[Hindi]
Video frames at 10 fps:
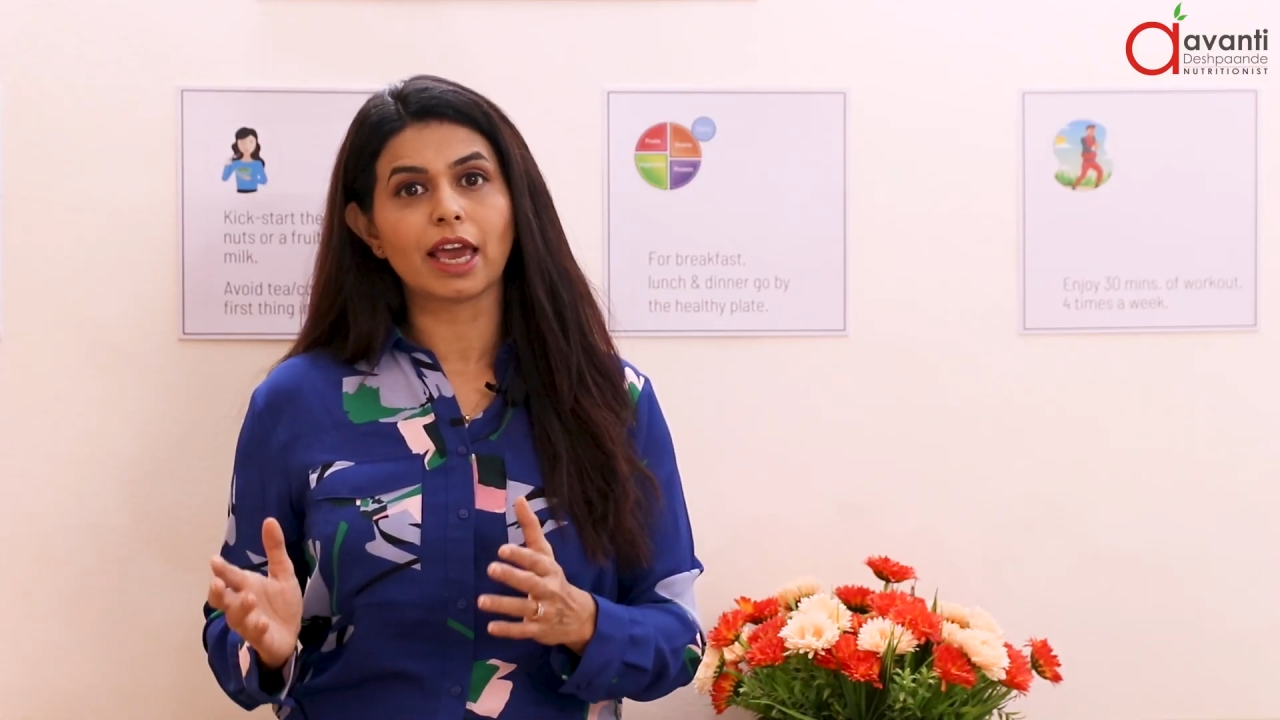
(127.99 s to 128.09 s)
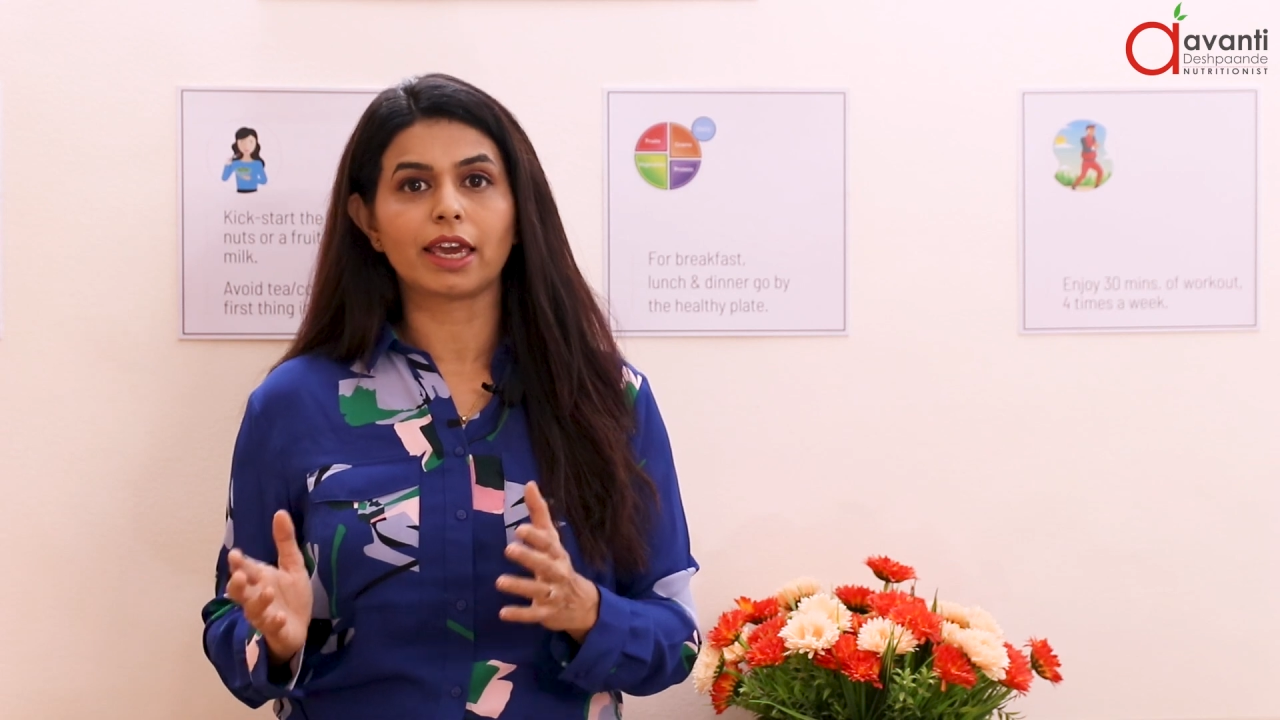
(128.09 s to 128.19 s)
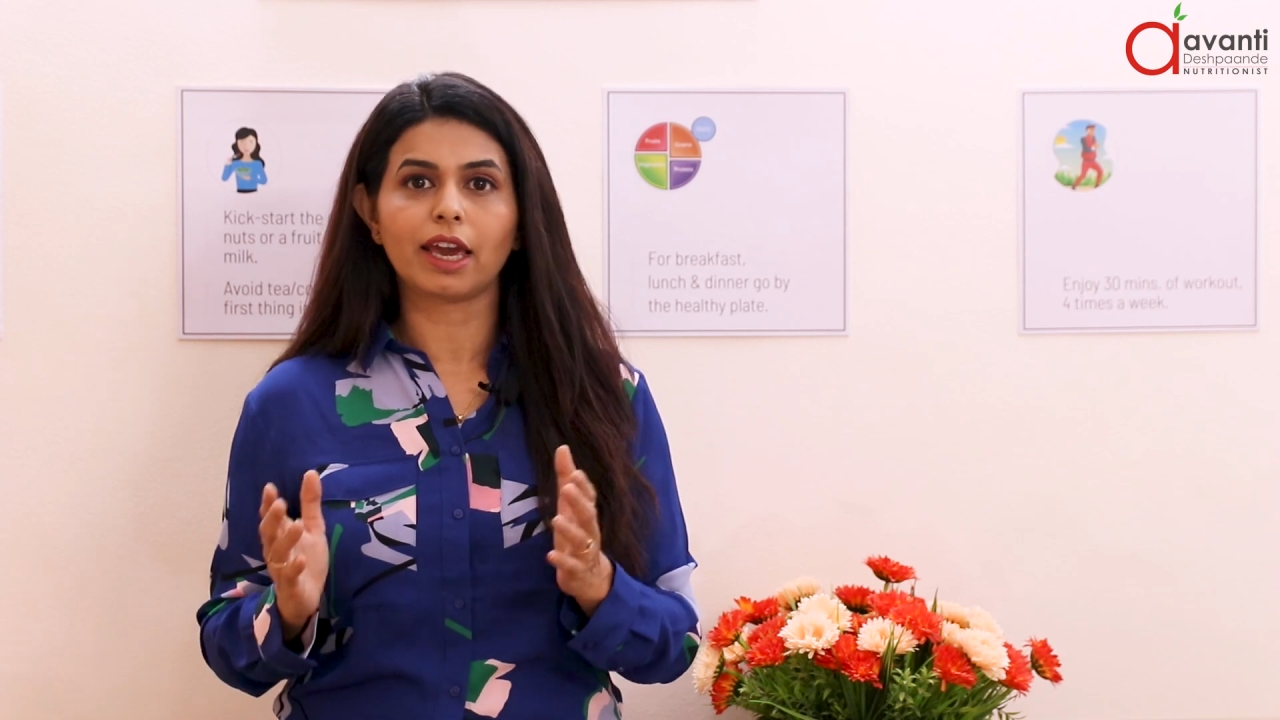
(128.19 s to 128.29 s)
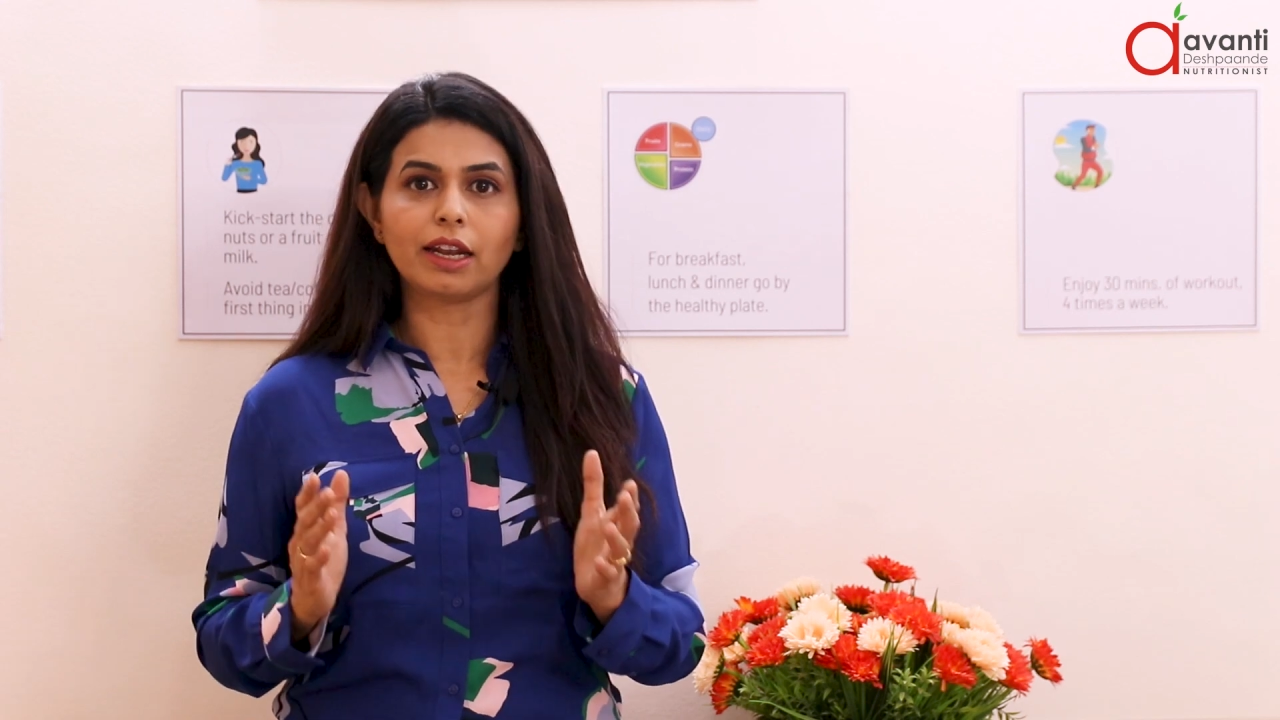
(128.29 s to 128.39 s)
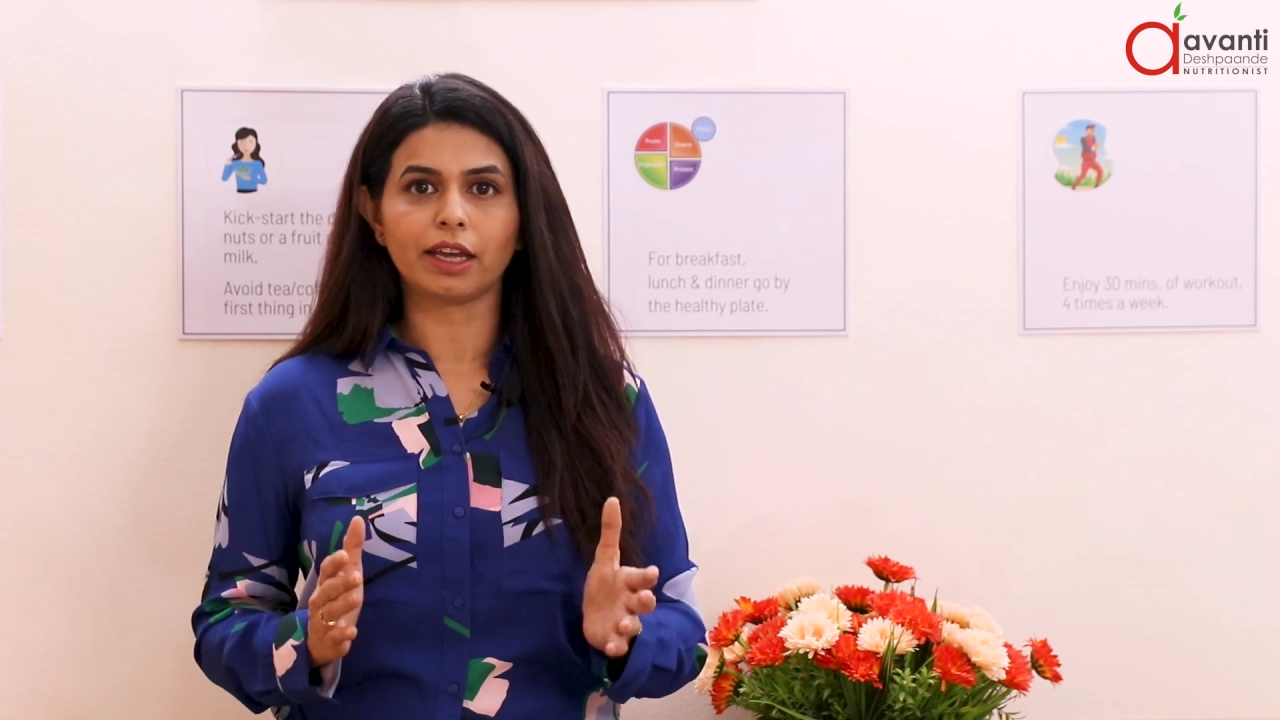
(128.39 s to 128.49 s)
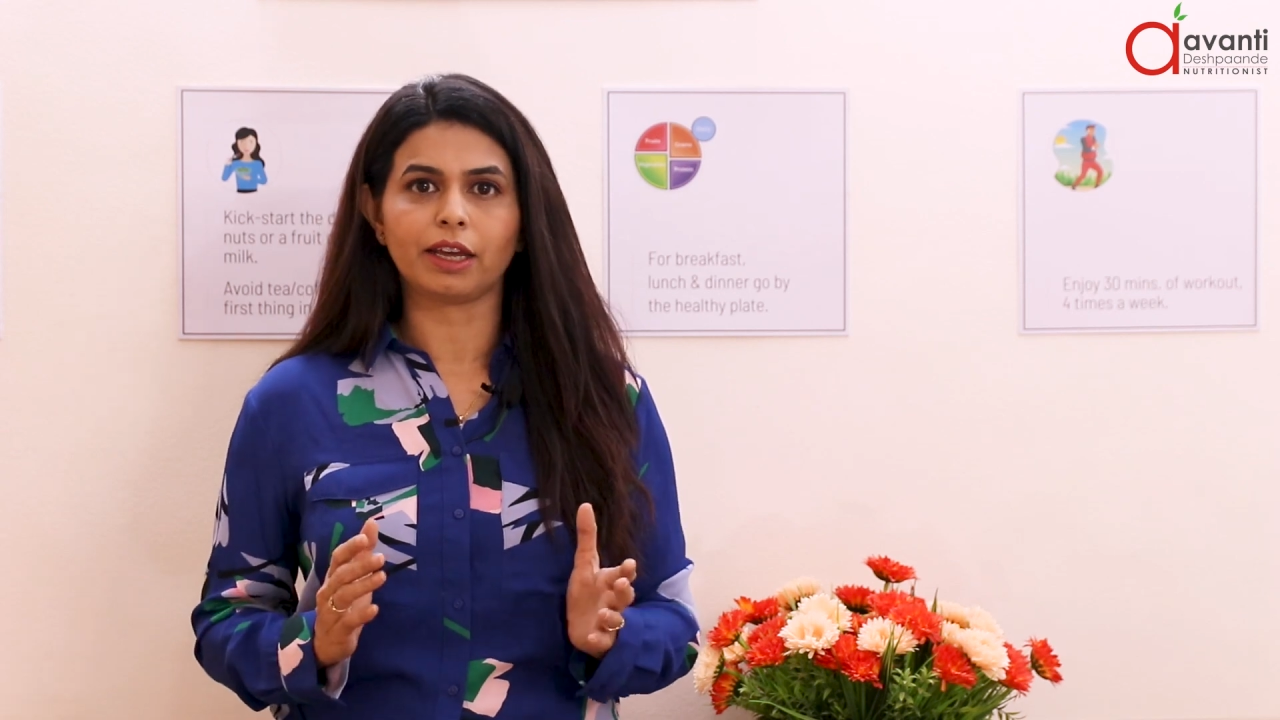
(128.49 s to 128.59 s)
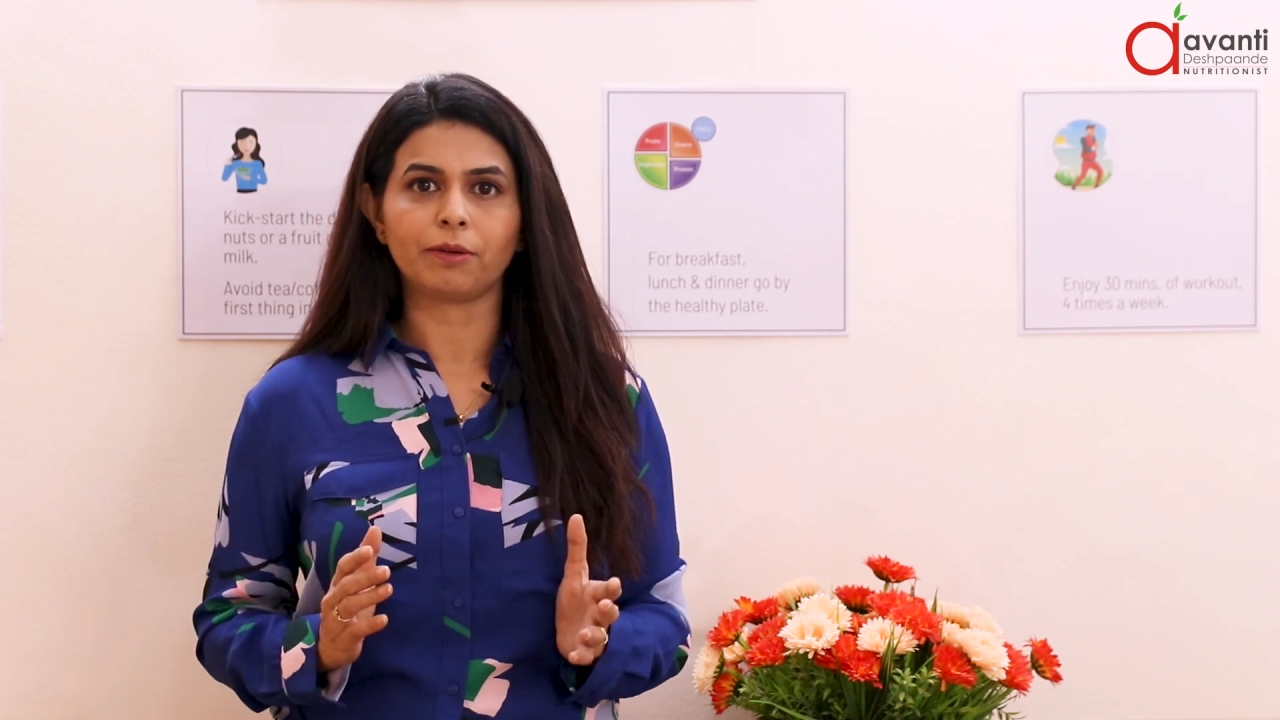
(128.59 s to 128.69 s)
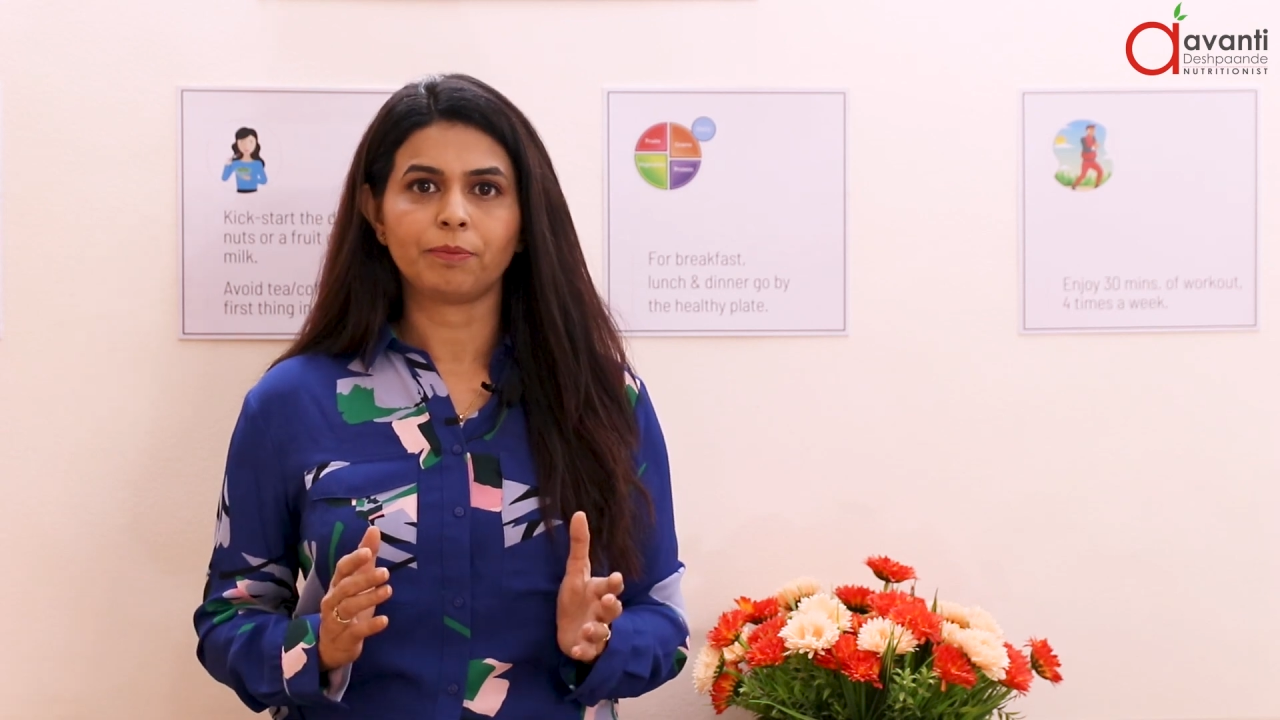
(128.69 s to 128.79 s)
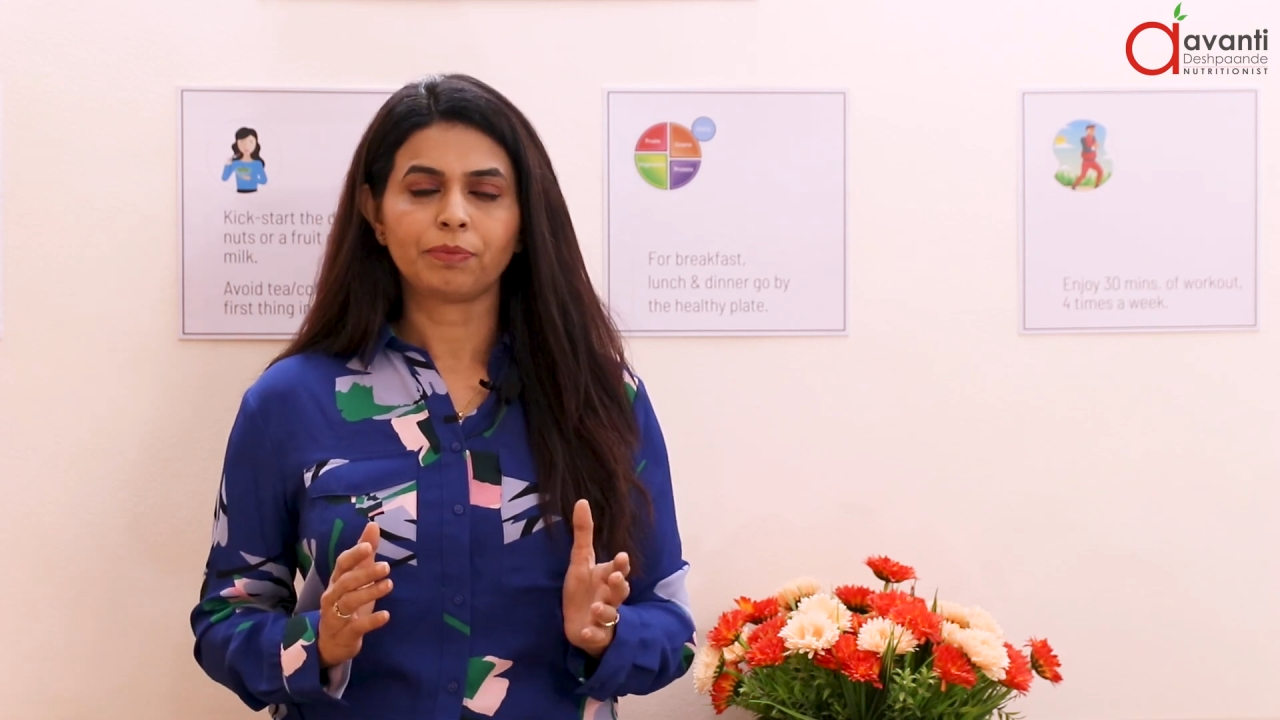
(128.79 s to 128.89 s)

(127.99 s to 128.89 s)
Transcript: है क्या नहीं